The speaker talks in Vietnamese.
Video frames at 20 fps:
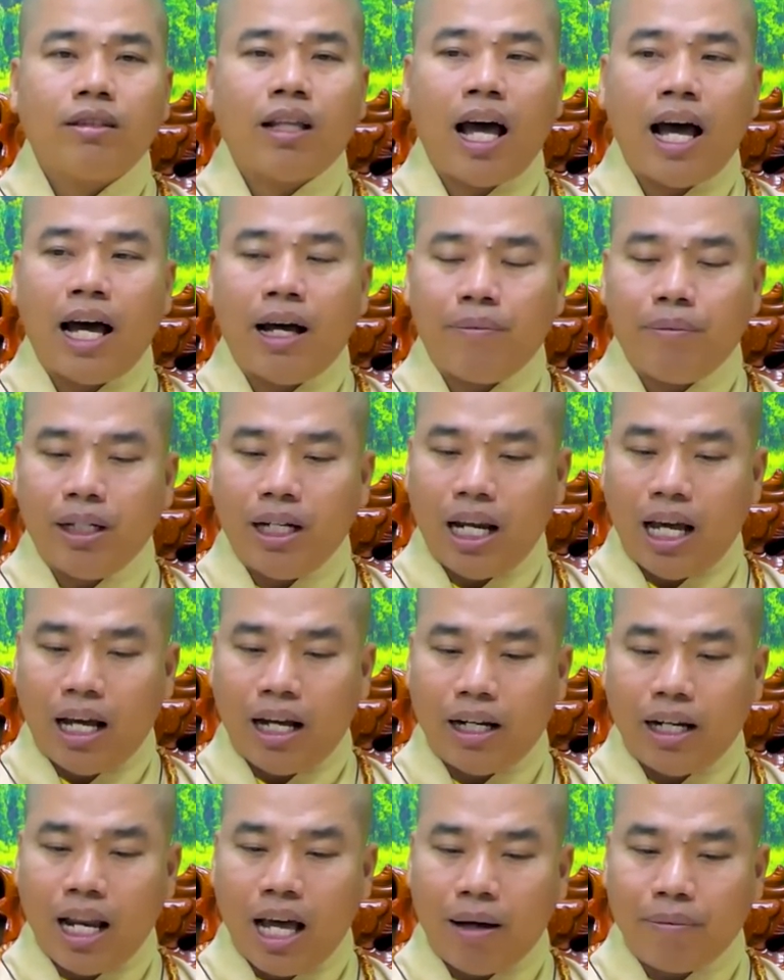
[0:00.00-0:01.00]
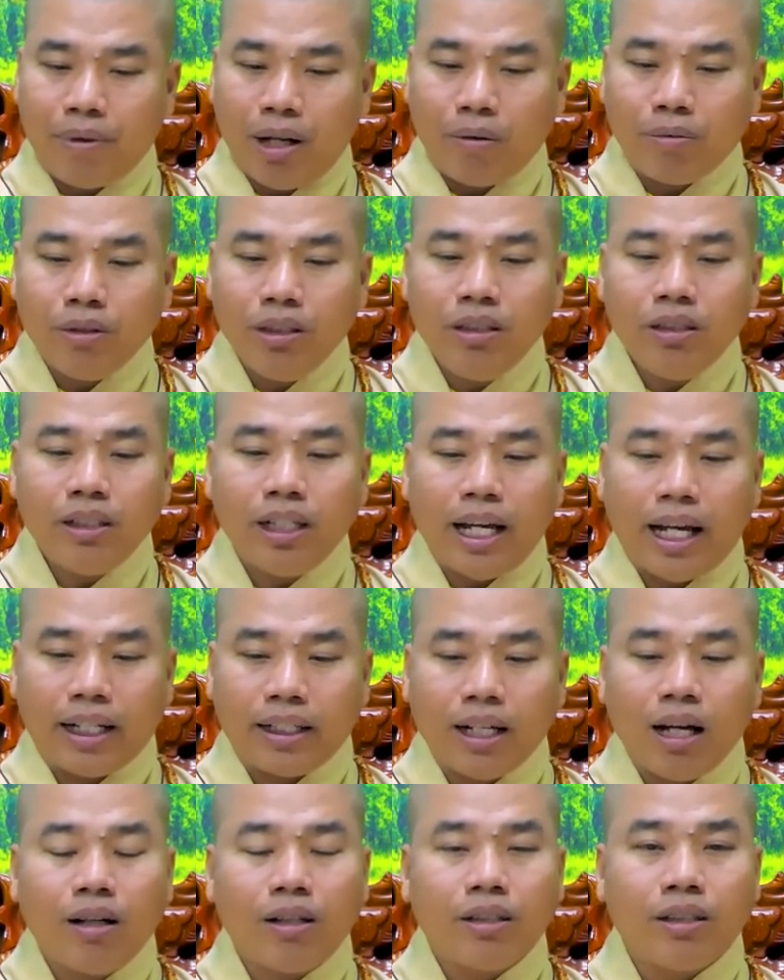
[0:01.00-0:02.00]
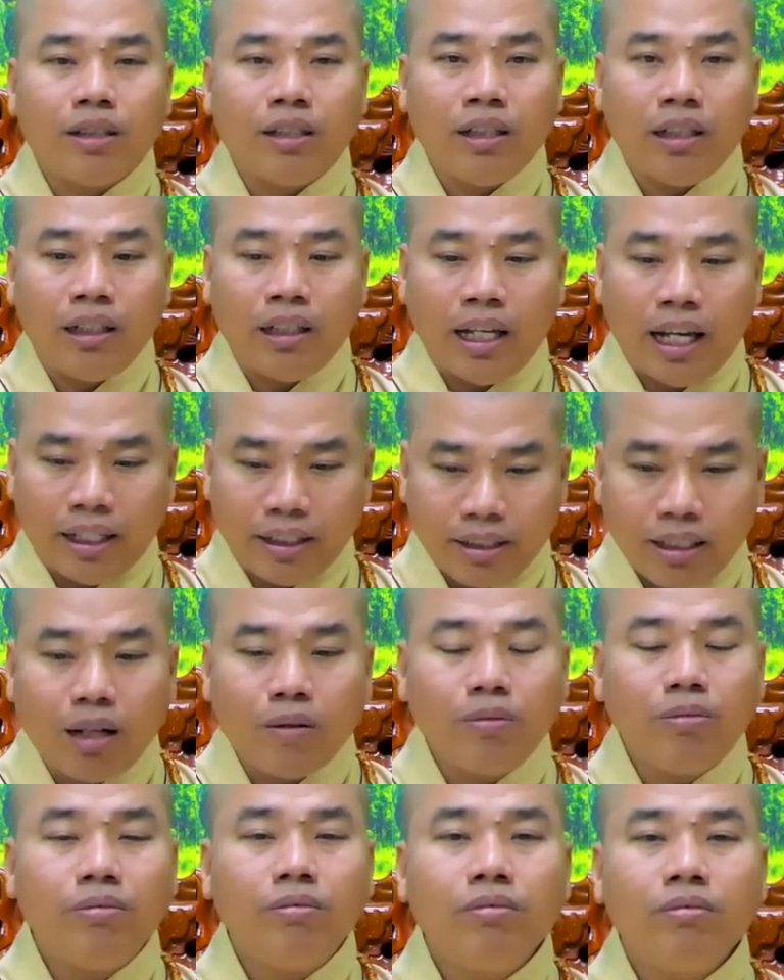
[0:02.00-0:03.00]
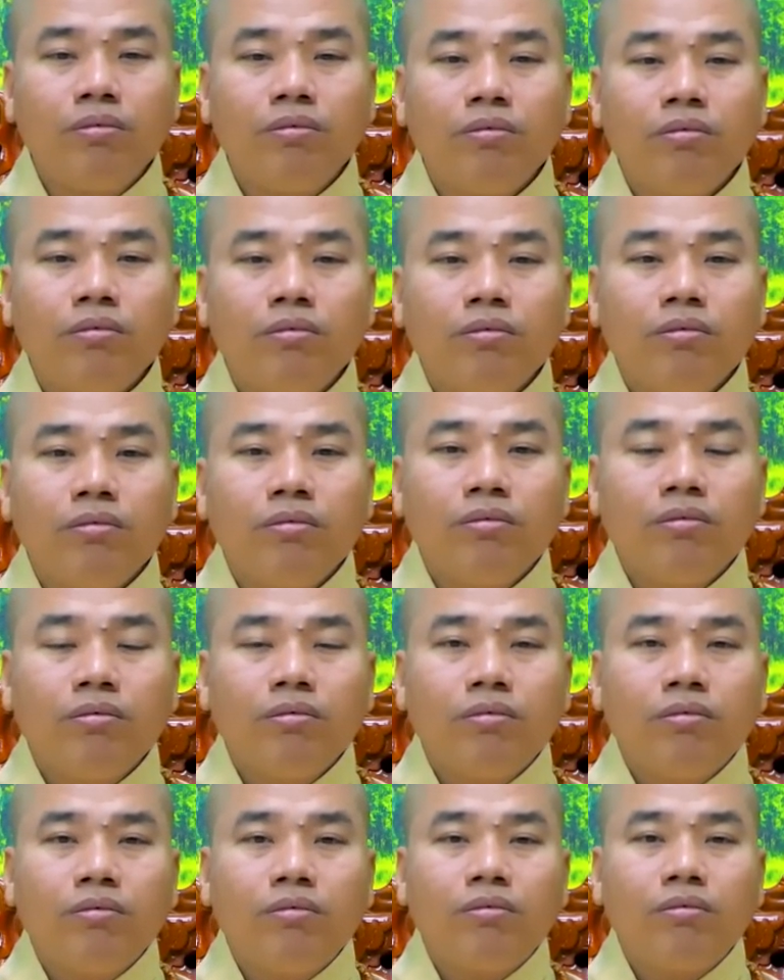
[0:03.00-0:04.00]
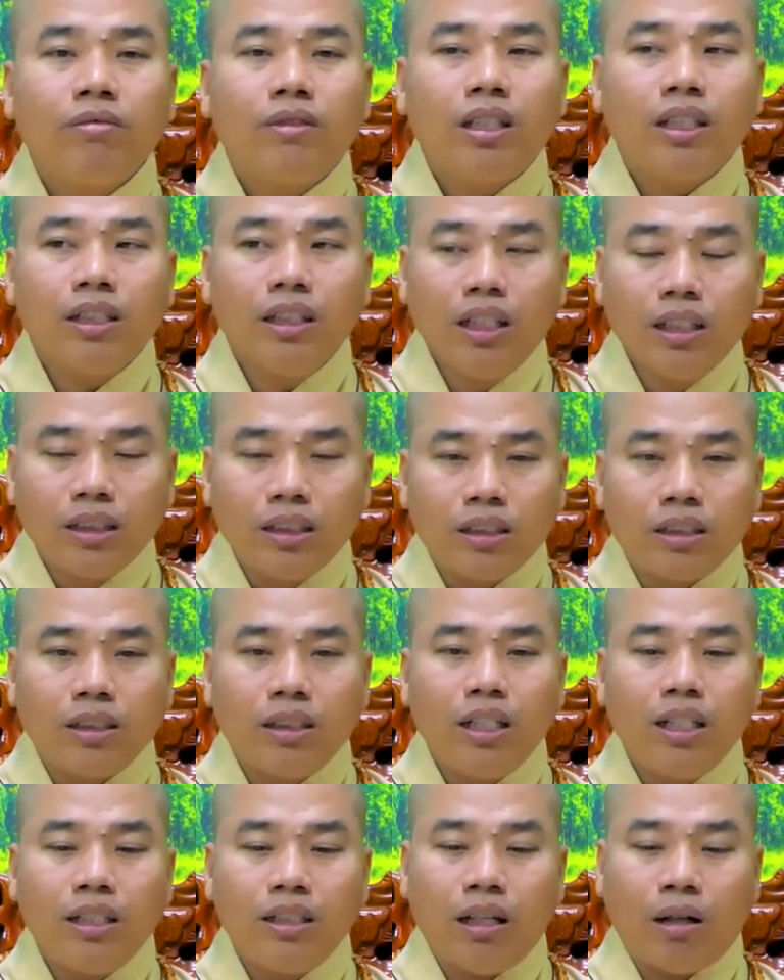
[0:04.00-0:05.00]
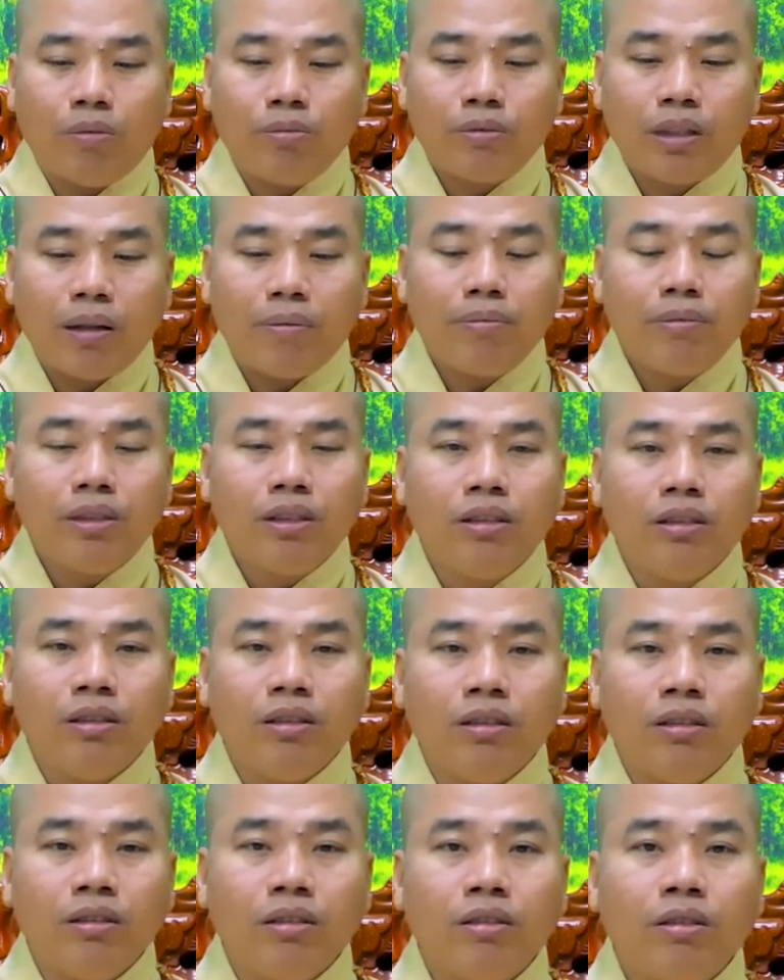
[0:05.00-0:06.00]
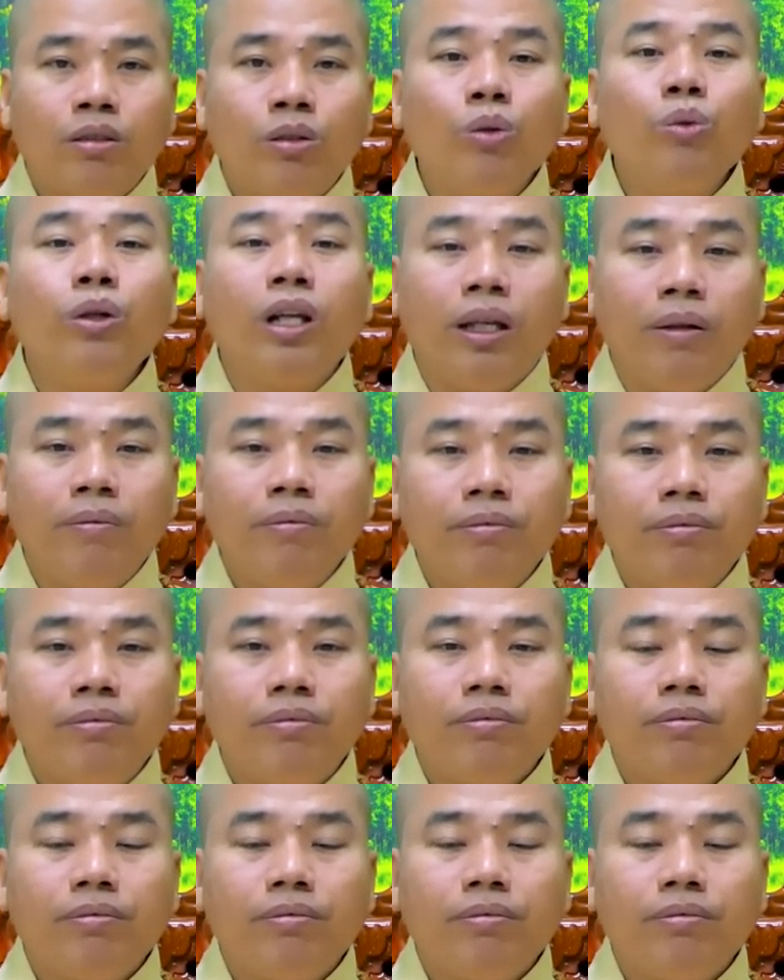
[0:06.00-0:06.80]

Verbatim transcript: thà mình là làm động nước ngàn đo ngàn sông chứ đừng có nên động tâm người tu niệm